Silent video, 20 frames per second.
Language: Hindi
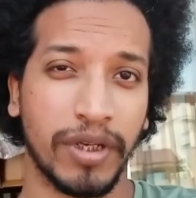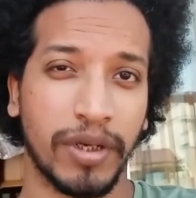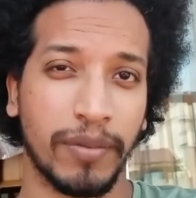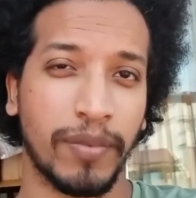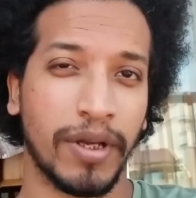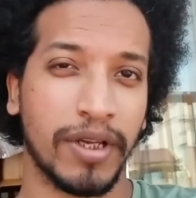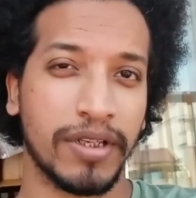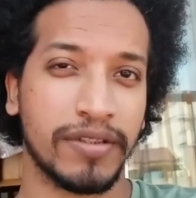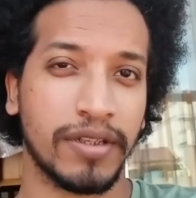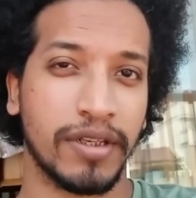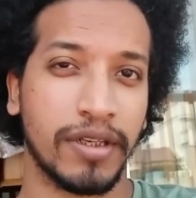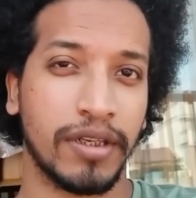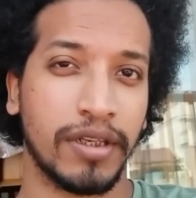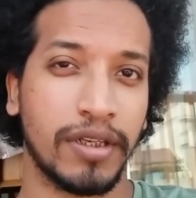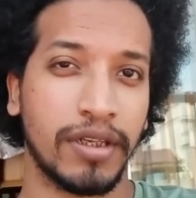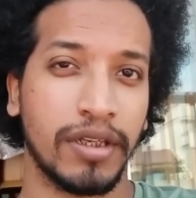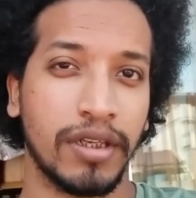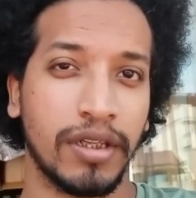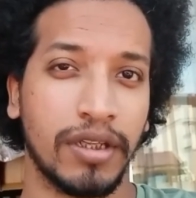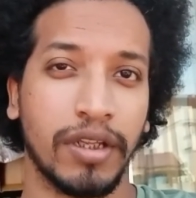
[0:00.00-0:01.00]
मेरे पास हैं
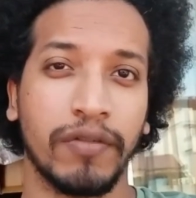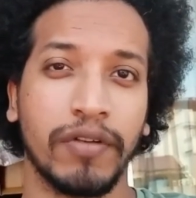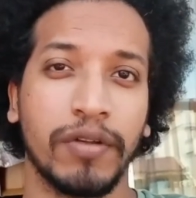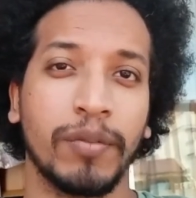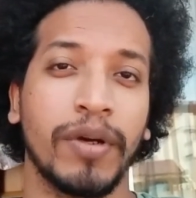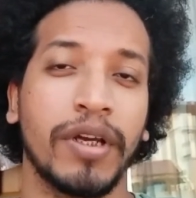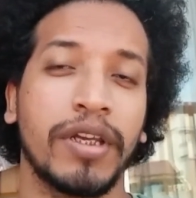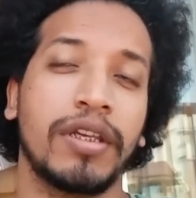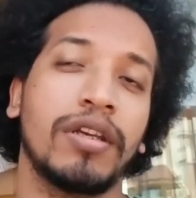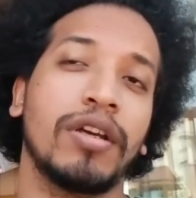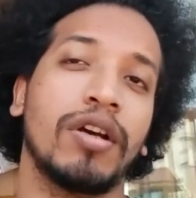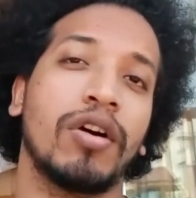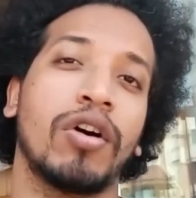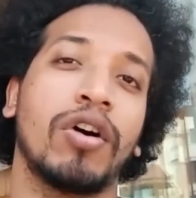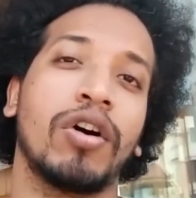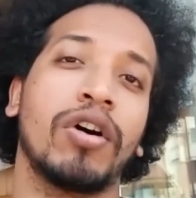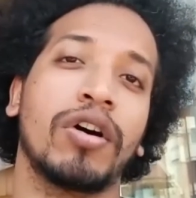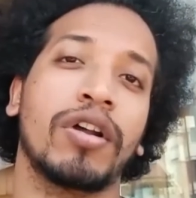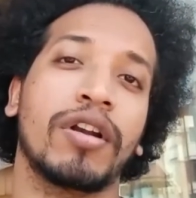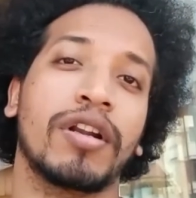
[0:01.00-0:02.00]
नवीद भाई
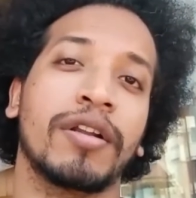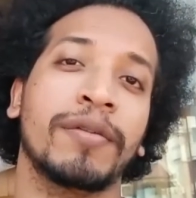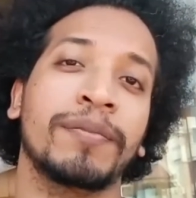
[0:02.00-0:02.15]
और